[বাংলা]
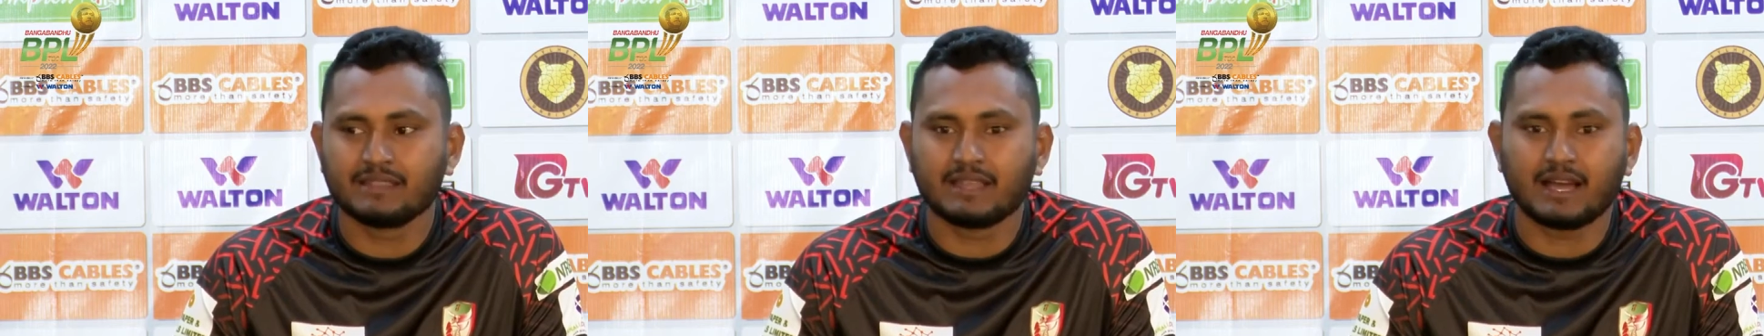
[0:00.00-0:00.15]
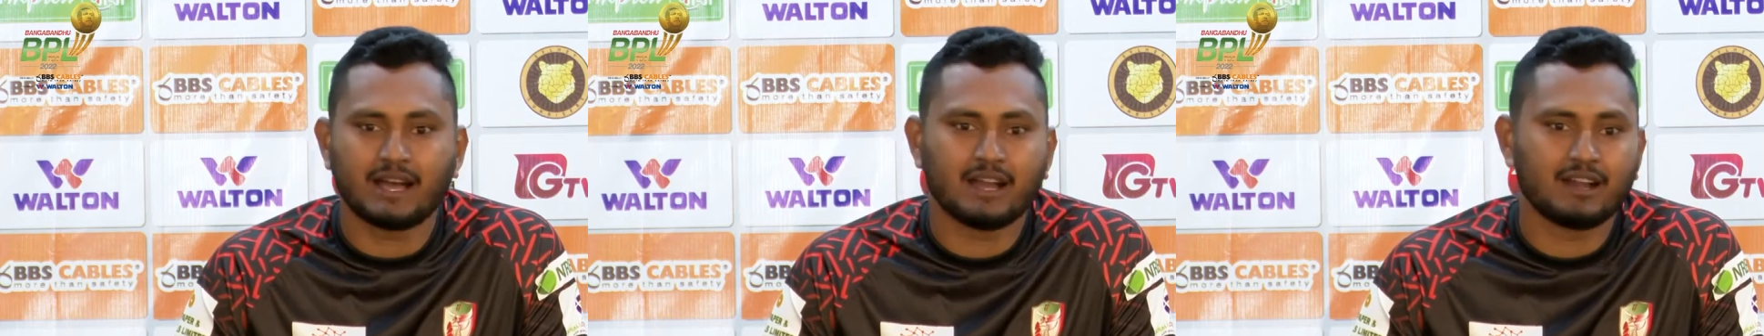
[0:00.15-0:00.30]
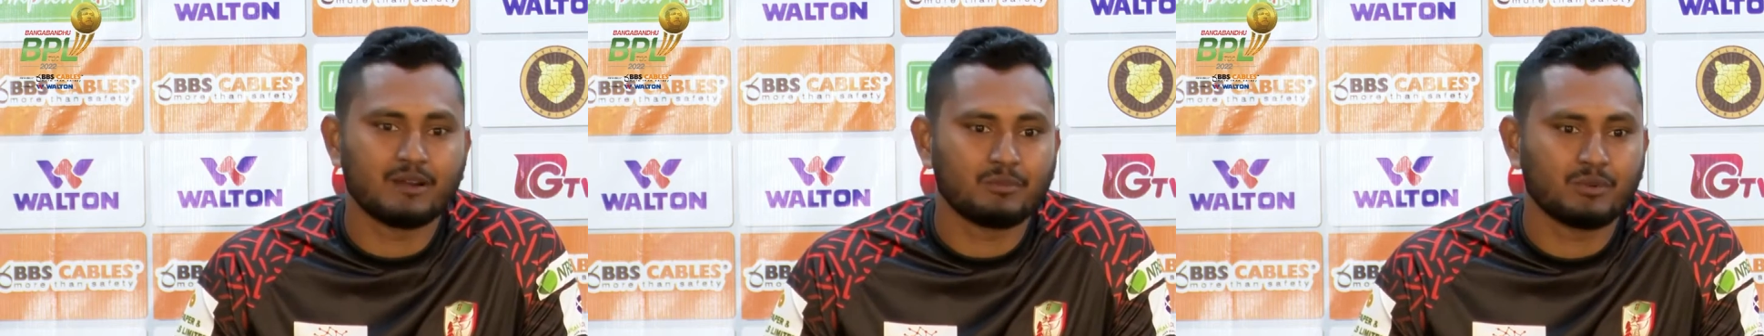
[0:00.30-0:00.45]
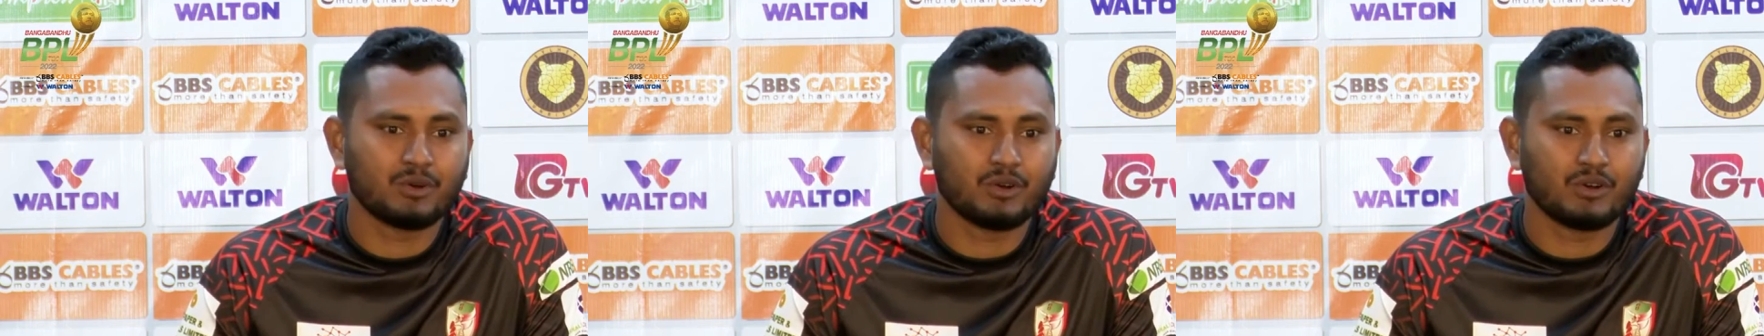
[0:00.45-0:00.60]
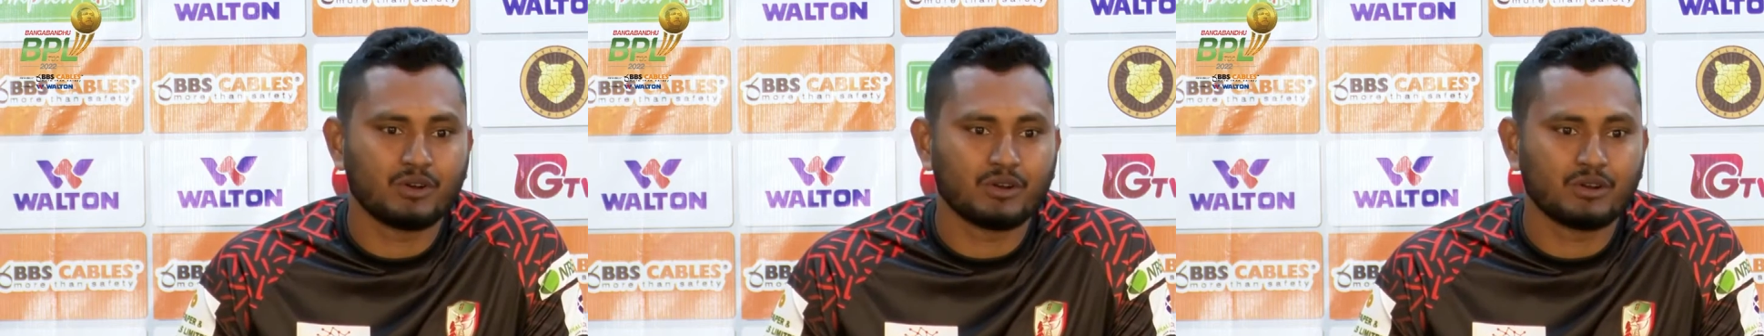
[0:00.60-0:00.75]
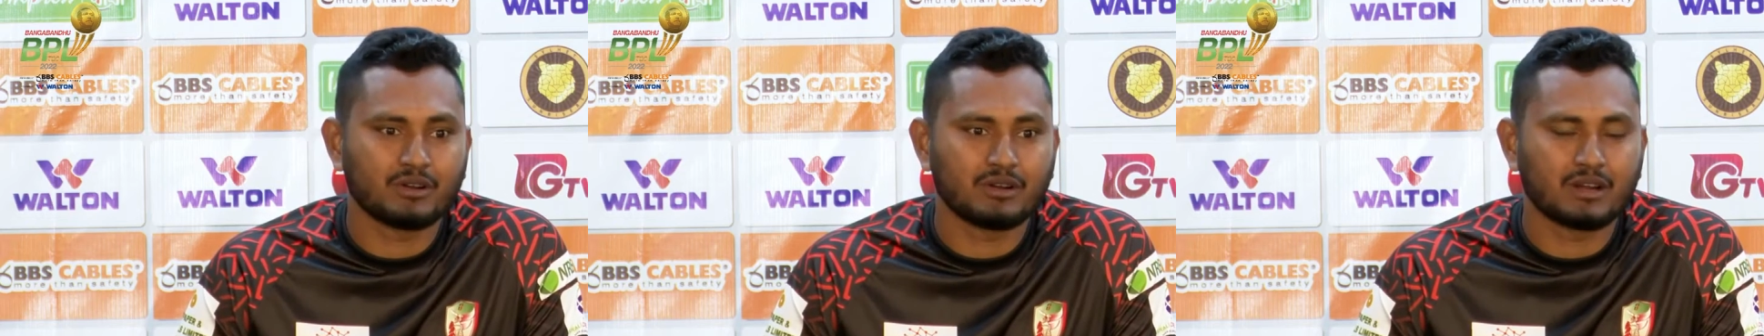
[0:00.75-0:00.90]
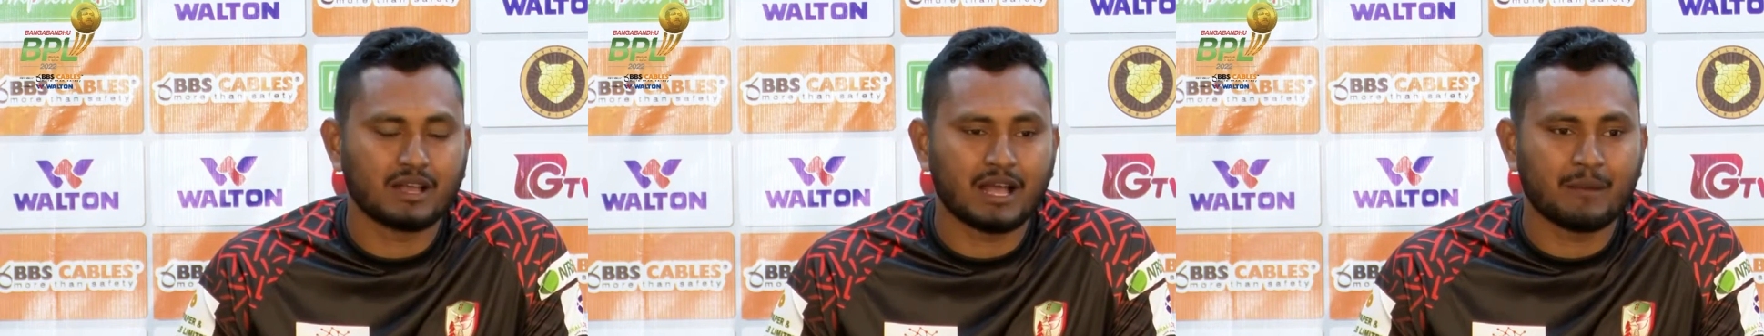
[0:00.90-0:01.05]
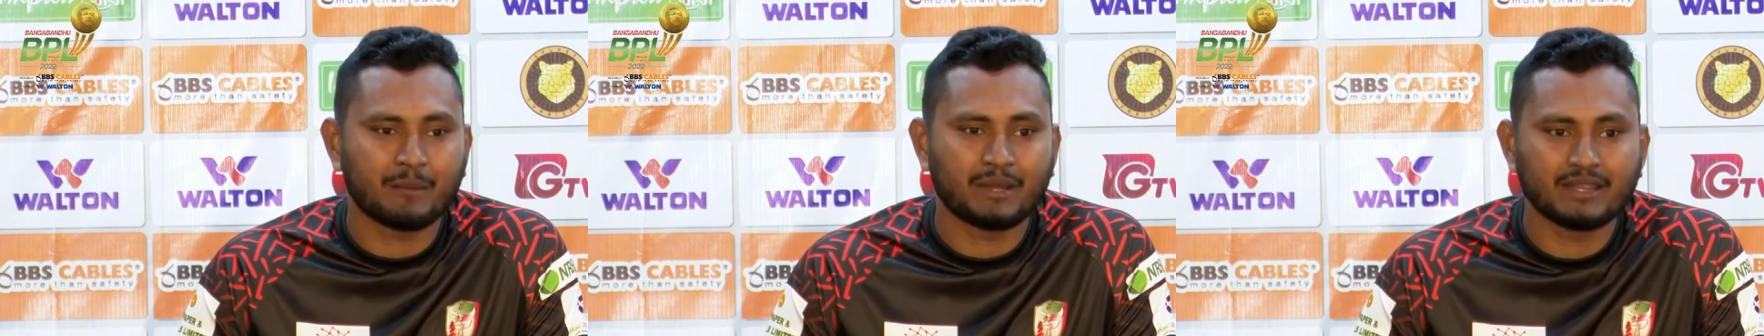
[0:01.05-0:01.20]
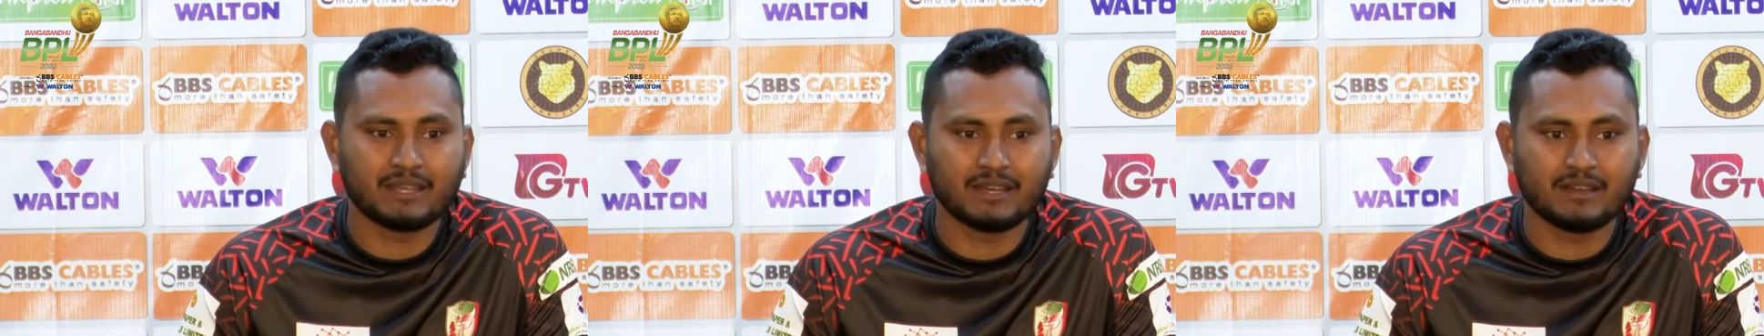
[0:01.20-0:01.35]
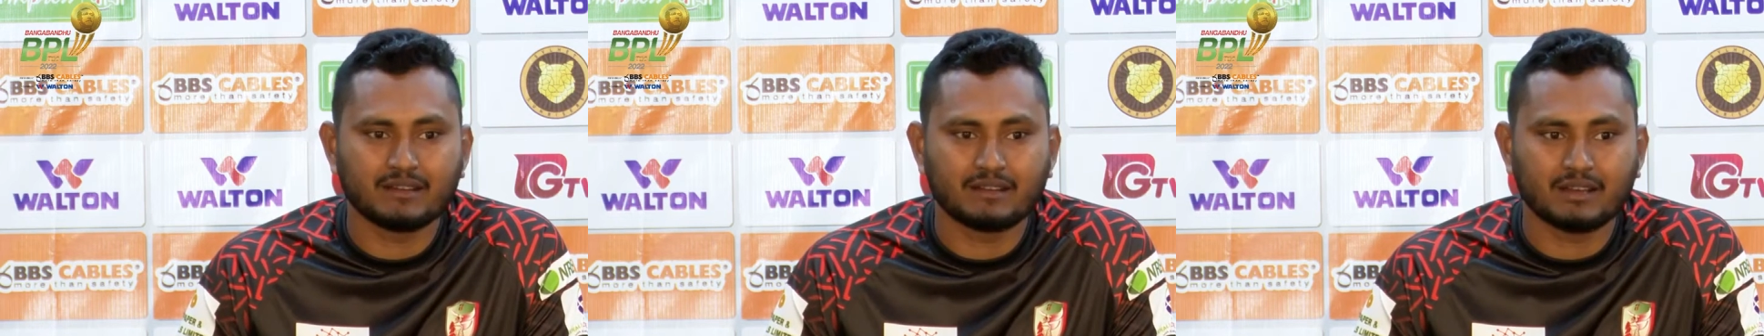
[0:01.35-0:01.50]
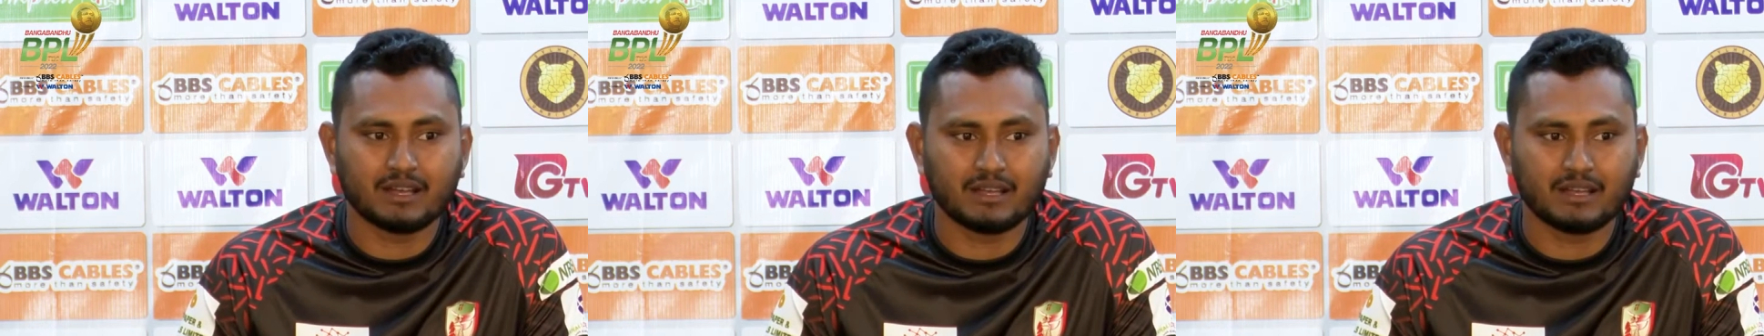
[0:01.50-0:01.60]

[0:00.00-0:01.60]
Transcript: তারপর আমাদের